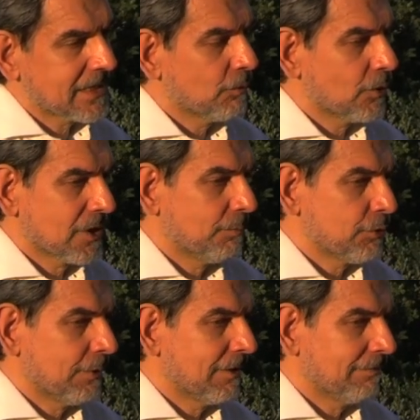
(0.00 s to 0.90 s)
se erano
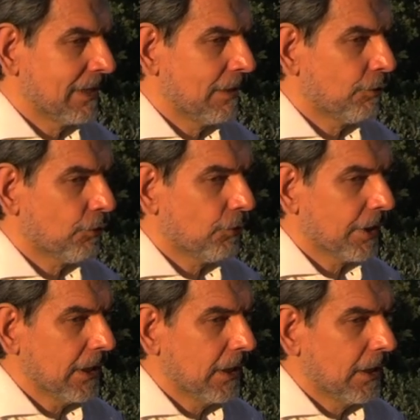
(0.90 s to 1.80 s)
semplicemente film degli
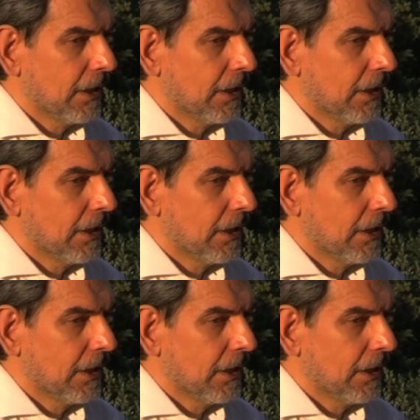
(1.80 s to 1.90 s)
orrori,